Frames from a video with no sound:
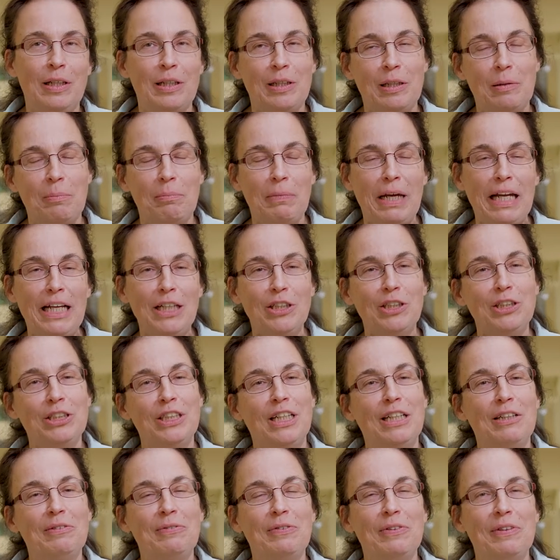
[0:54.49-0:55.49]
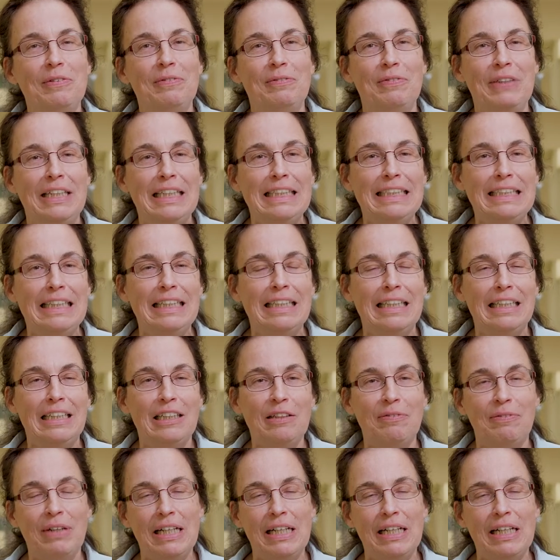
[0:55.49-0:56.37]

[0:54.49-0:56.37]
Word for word: Gemeinschaften wesentlich,